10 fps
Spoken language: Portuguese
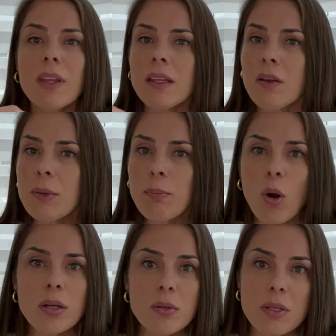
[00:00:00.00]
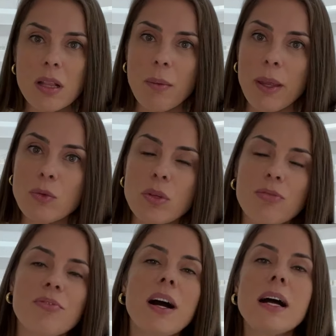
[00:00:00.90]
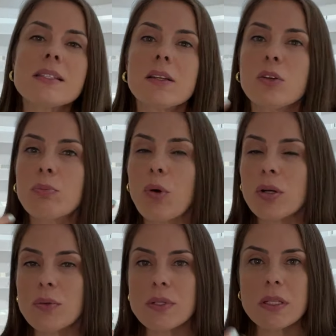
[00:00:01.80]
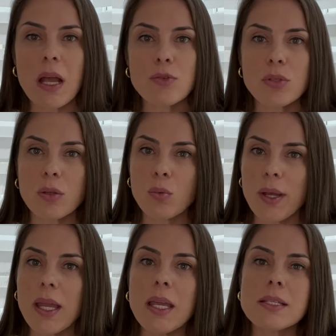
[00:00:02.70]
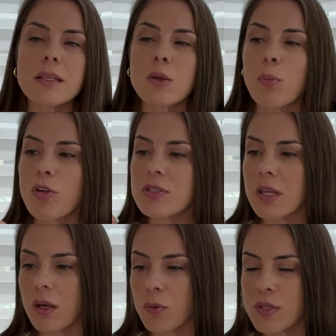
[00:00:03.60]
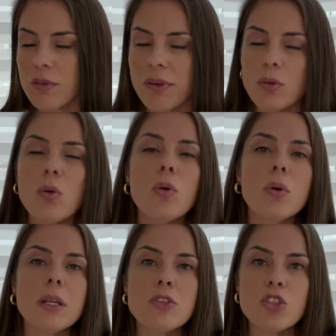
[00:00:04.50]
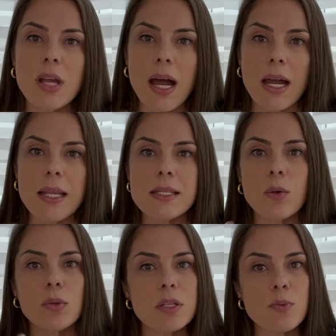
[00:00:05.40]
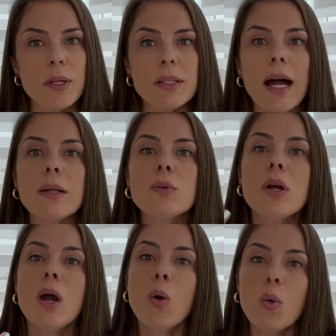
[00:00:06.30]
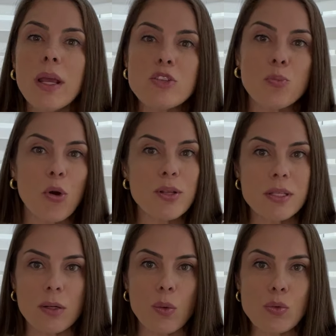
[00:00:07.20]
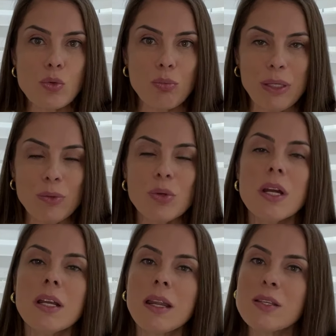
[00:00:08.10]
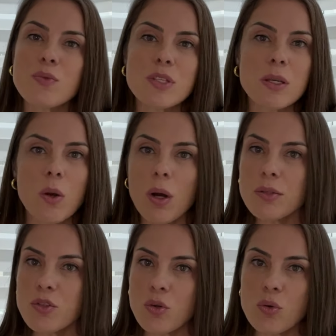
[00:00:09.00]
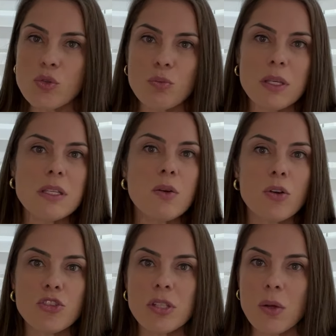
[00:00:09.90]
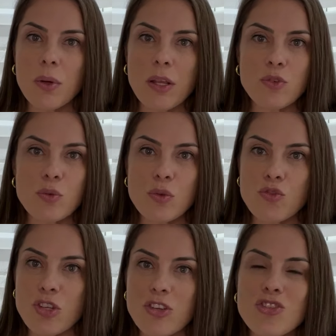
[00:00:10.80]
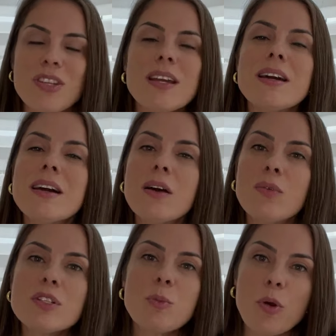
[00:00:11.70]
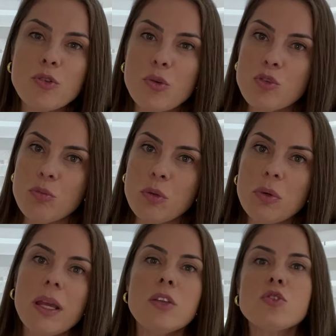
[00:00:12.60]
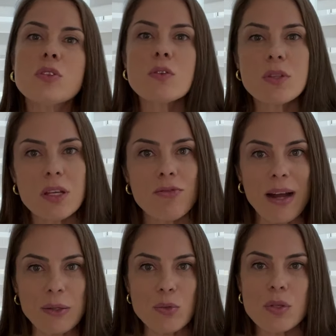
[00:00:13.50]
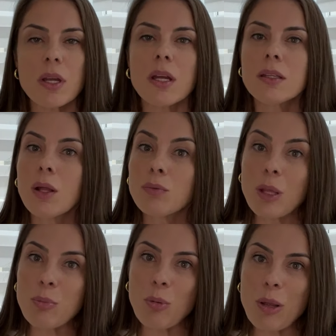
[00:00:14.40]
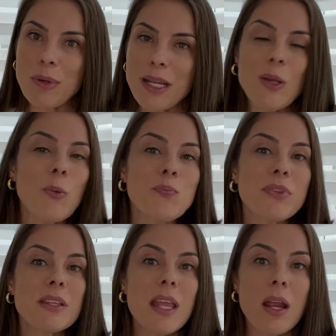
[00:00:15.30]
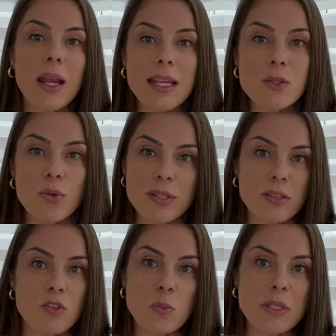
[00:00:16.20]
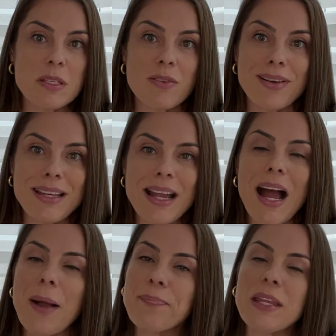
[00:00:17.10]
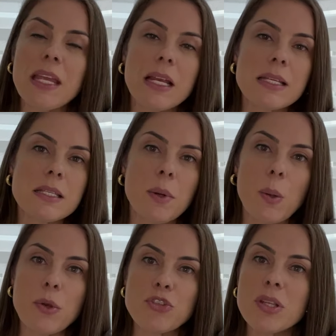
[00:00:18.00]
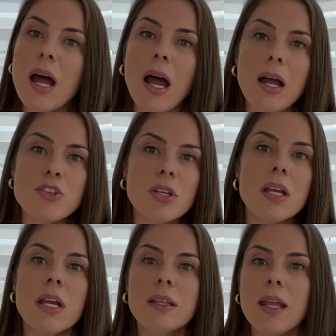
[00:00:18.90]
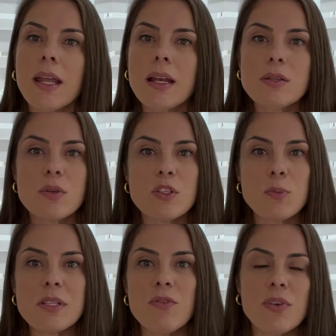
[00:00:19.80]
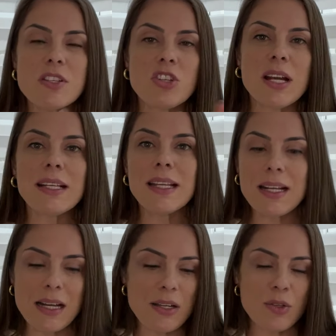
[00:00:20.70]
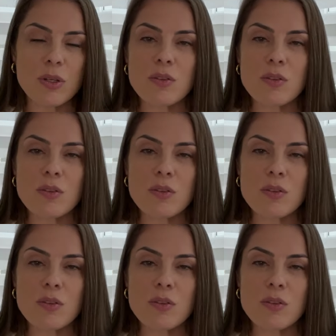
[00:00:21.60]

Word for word: não importa o tratamento que faça, não importa o estágio da doença, então pode estar em conservador, em diálise ou transplantado, o leite pode ser consumido. Né? Se você gosta de consumir, e gosta de ter o leite no seu dia a dia, você pode consumir o leite e seus derivados. Não tem problema nenhum tem questões que a gente precisa avaliar em relação à quantidade, né, em relações específicas de cada caso que